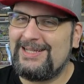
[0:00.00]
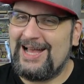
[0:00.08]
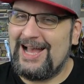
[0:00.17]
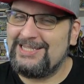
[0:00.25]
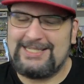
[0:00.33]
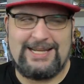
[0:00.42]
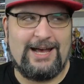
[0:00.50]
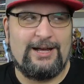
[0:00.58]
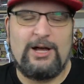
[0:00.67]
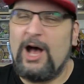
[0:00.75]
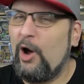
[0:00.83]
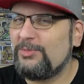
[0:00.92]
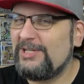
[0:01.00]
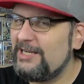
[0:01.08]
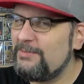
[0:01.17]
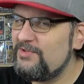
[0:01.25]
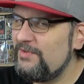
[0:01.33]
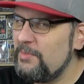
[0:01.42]
eins der
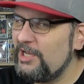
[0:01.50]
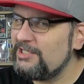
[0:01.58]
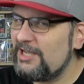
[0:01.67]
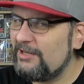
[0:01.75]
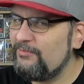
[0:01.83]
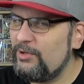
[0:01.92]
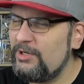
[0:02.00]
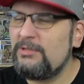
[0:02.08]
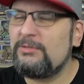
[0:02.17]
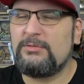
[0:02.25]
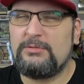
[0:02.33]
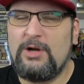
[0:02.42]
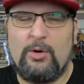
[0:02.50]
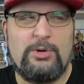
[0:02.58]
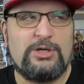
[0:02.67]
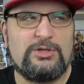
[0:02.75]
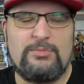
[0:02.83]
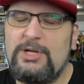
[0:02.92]
Haupt-Items, wie mir gesagt wurde, glaube
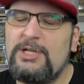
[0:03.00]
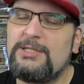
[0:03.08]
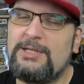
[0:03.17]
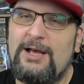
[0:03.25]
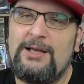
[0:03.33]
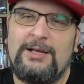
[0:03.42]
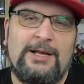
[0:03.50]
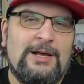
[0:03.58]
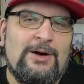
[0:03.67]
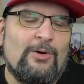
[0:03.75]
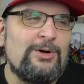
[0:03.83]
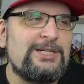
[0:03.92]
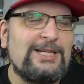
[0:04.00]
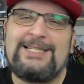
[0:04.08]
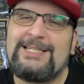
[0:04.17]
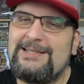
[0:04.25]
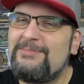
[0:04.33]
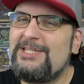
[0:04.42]
ich zumindest, ja. Und
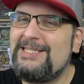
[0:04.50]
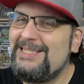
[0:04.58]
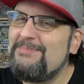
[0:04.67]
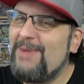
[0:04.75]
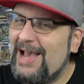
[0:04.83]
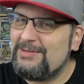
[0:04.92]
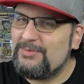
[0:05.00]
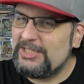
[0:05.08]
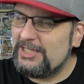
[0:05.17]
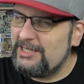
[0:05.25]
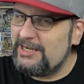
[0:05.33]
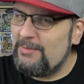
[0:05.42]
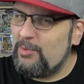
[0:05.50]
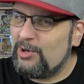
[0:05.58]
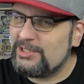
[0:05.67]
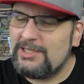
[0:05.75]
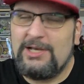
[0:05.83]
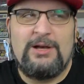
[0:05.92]
insgesamt sind sieben Items drin in der
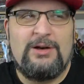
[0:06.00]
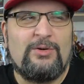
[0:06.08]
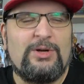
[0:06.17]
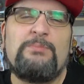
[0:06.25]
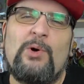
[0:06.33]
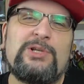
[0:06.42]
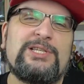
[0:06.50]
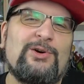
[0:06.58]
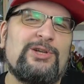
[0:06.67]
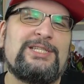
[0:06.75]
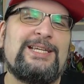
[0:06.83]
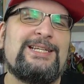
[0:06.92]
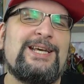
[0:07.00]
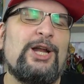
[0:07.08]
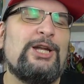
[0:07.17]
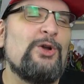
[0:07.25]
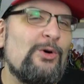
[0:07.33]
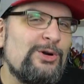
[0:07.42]
Box und die Box kostet
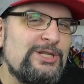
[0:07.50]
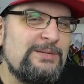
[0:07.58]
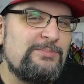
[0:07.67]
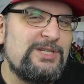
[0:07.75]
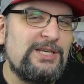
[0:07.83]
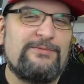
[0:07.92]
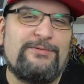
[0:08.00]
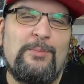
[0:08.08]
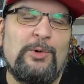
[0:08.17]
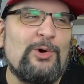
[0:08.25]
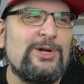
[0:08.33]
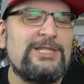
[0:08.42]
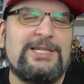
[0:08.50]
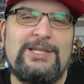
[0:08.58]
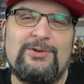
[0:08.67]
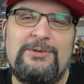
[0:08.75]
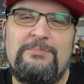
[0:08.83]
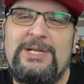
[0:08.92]

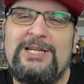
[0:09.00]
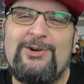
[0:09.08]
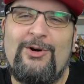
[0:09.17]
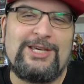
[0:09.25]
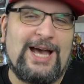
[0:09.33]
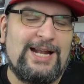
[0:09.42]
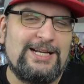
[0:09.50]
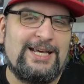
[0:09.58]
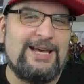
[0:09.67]
79,95 und bietet euch einen